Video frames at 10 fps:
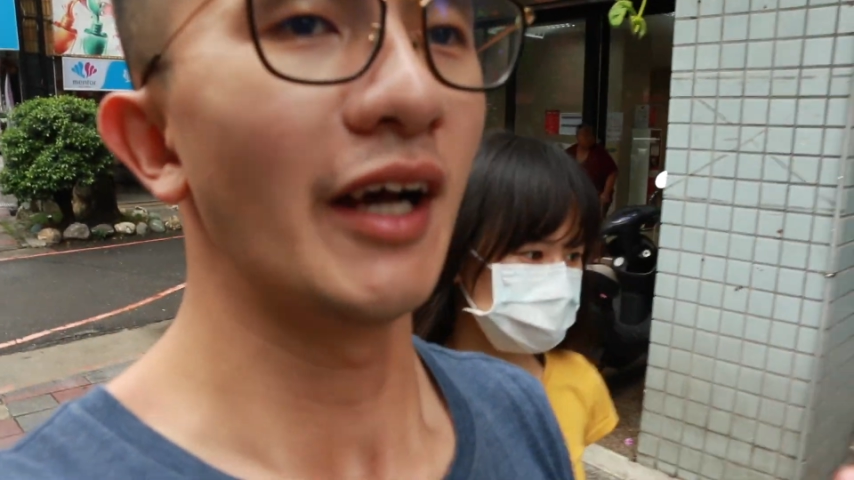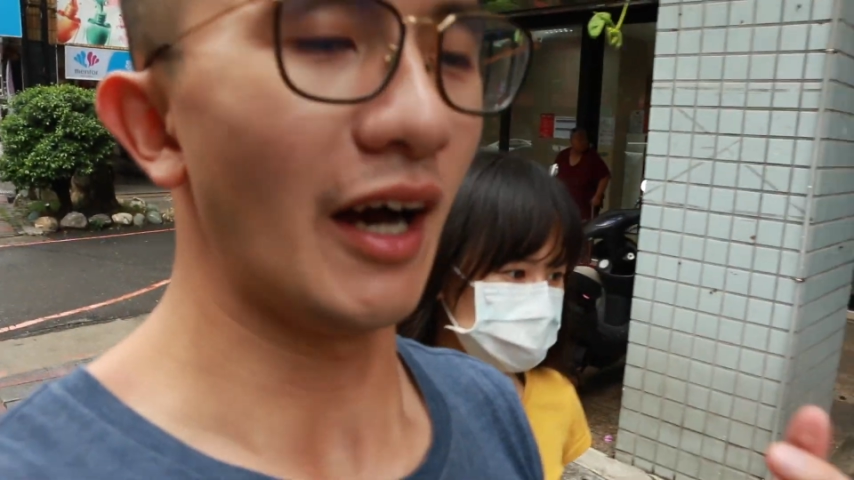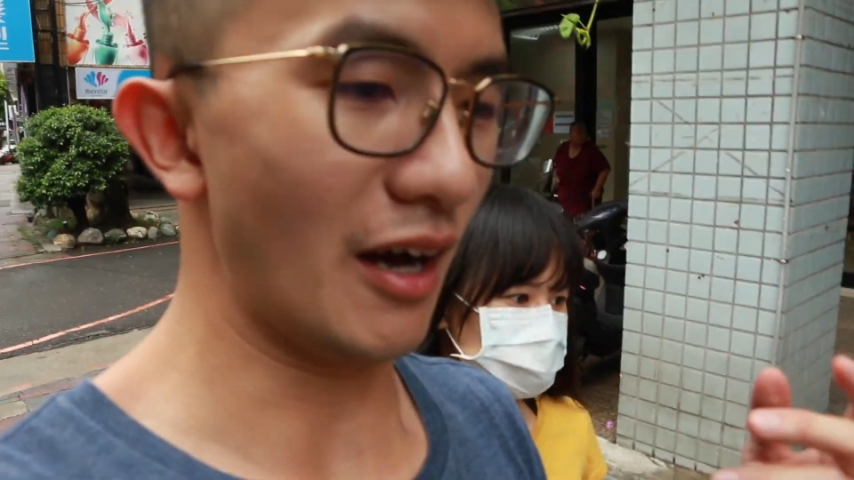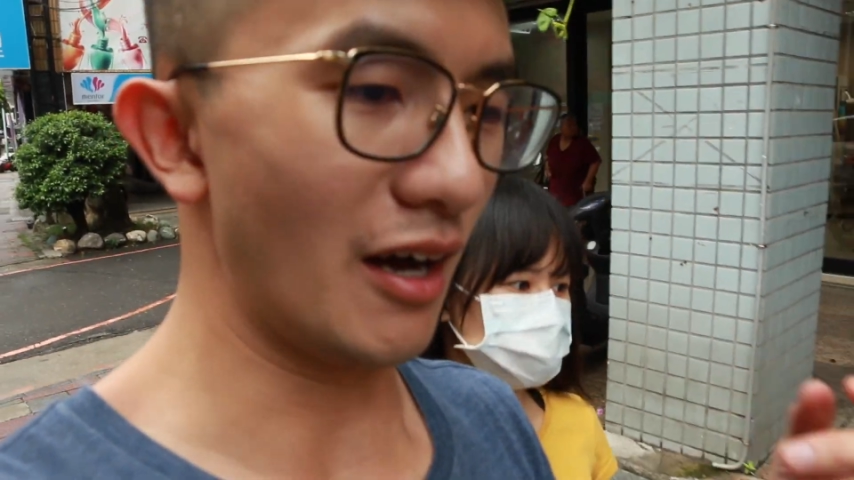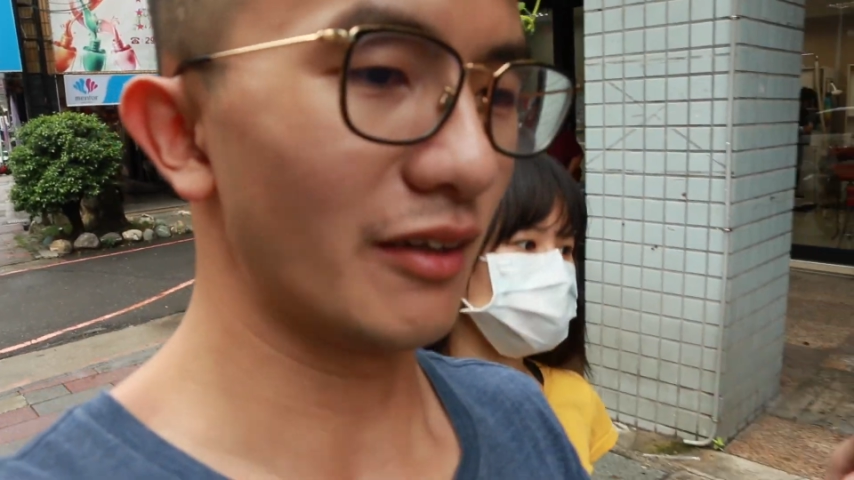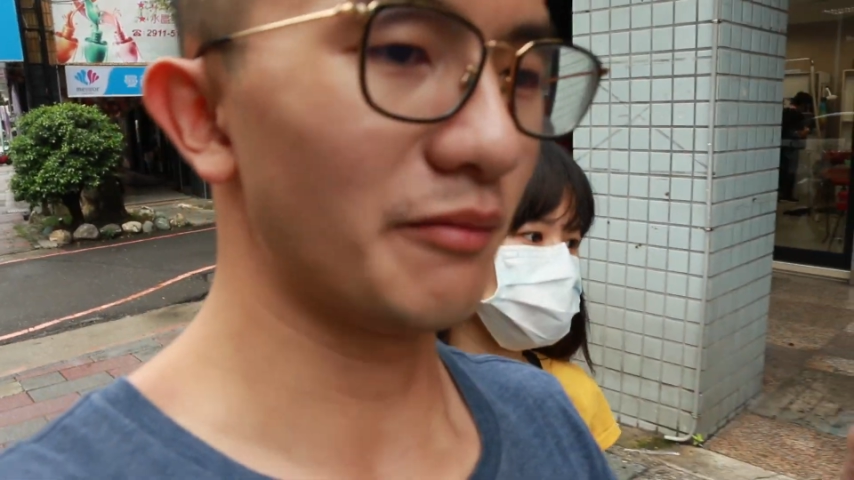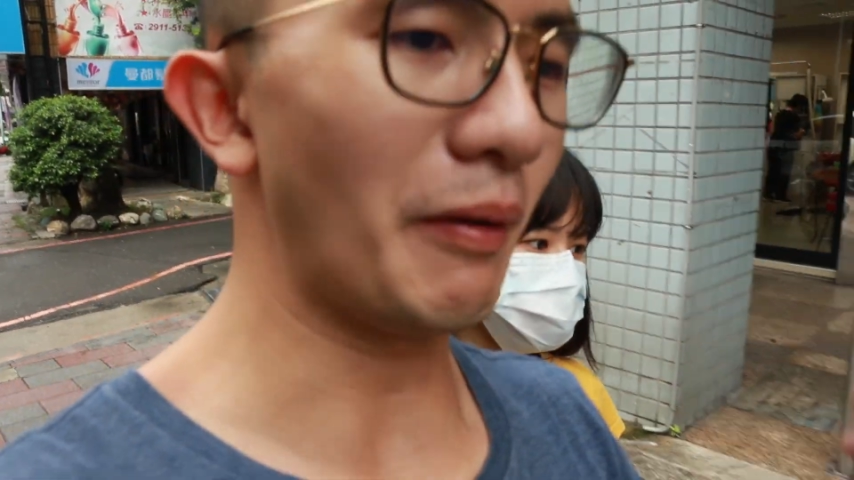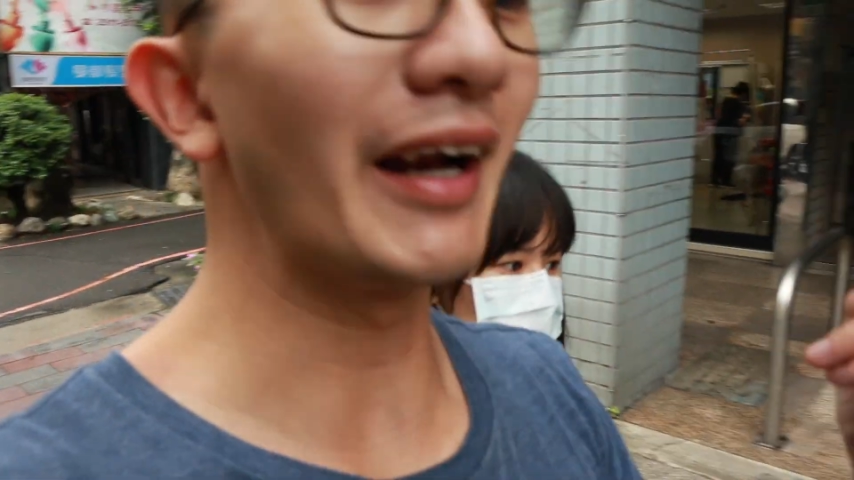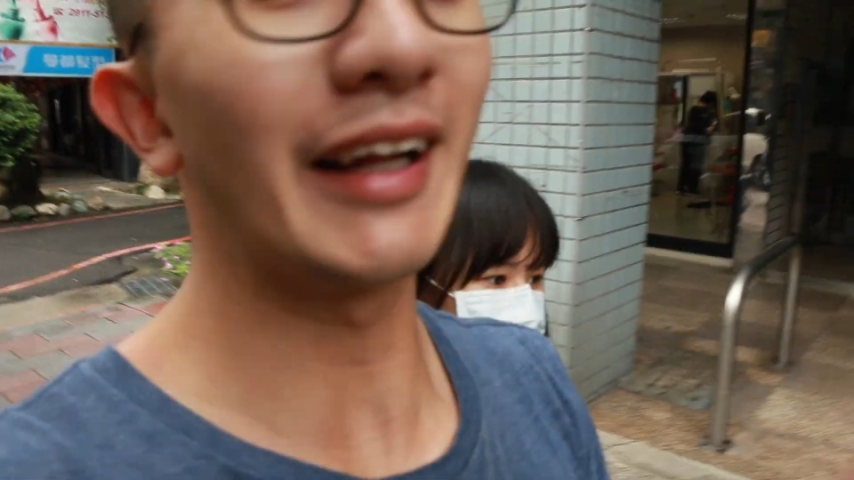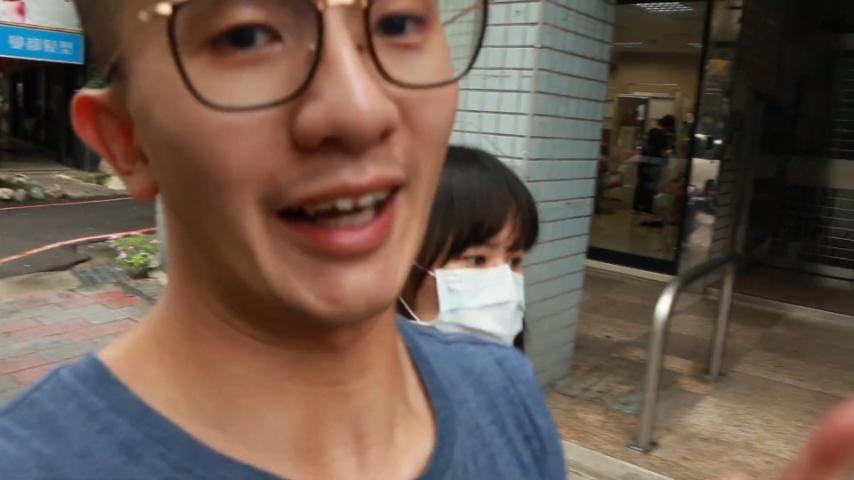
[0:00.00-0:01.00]
呃
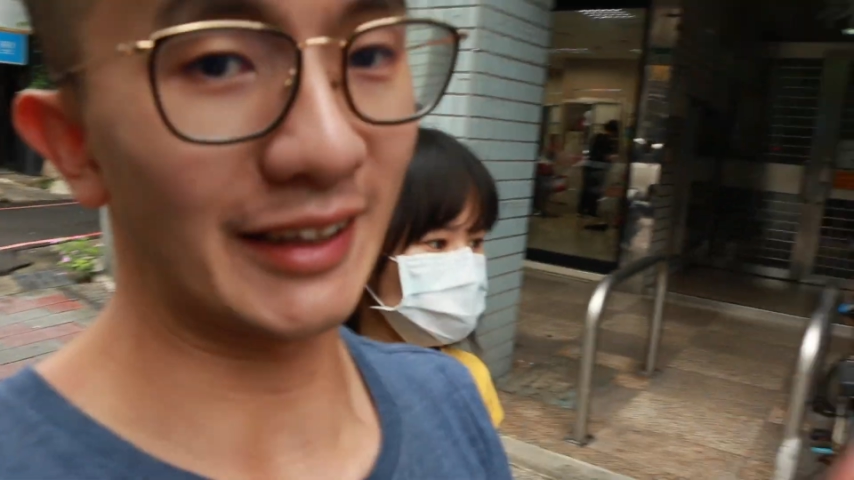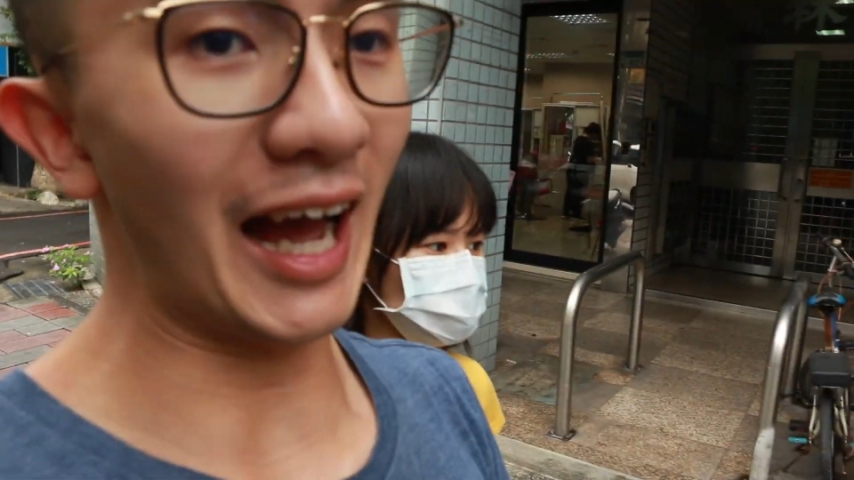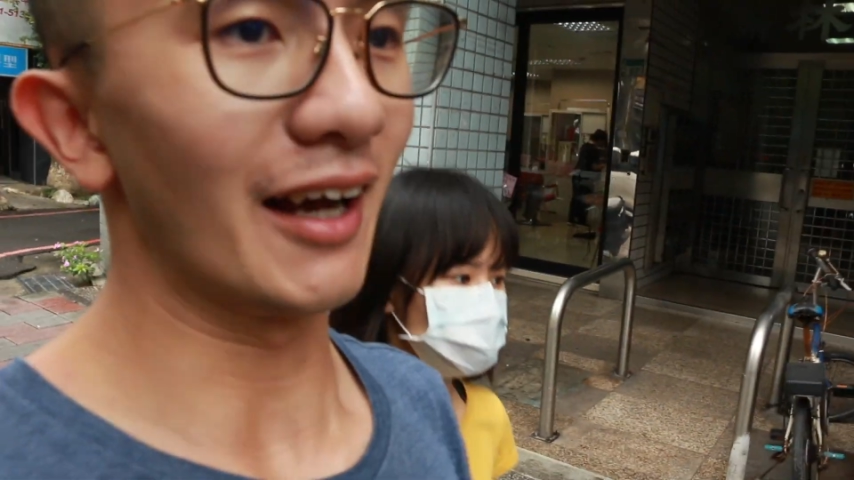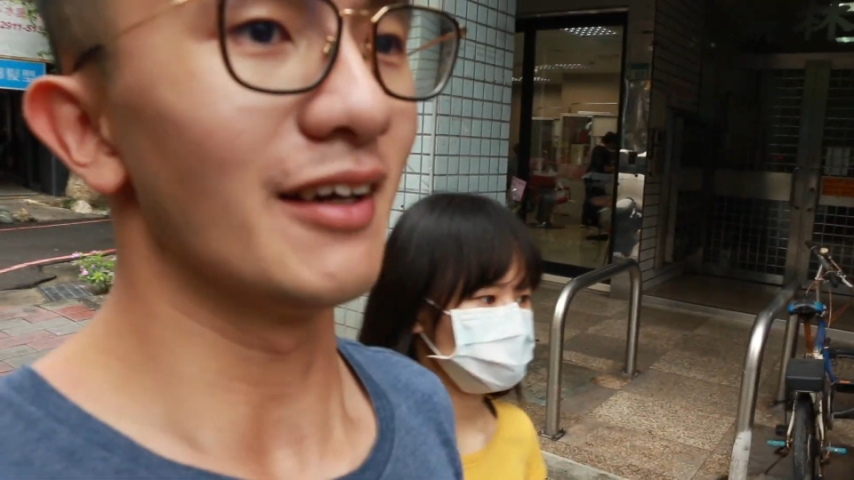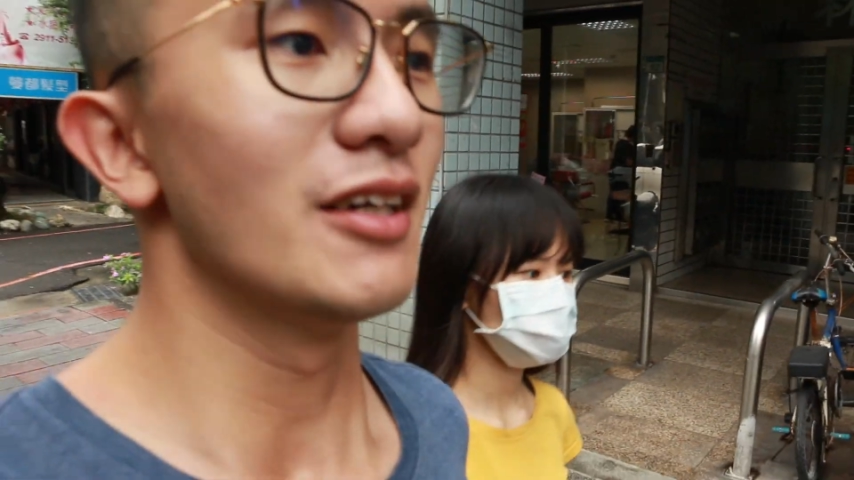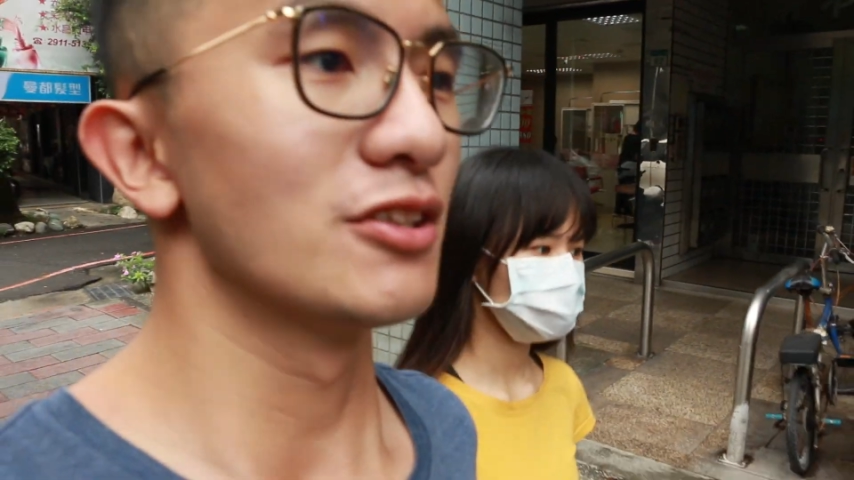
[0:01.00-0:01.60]
搬了两趟，